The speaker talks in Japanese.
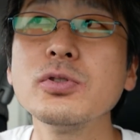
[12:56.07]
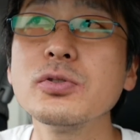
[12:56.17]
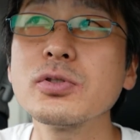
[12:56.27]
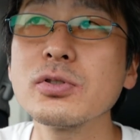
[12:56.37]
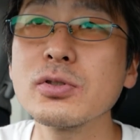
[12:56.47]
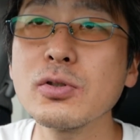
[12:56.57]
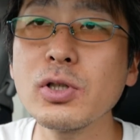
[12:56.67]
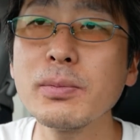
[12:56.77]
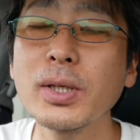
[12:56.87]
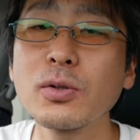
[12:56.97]
入する
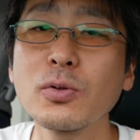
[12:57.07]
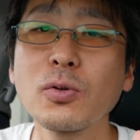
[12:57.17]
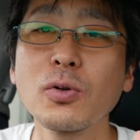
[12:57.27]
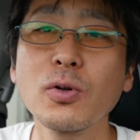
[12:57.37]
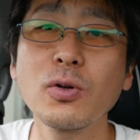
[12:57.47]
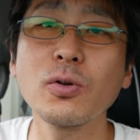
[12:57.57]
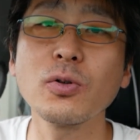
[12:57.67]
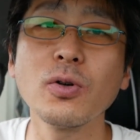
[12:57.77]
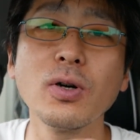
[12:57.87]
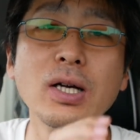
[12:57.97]
と、今のところ、こ
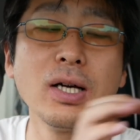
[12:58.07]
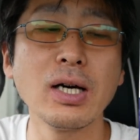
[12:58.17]
の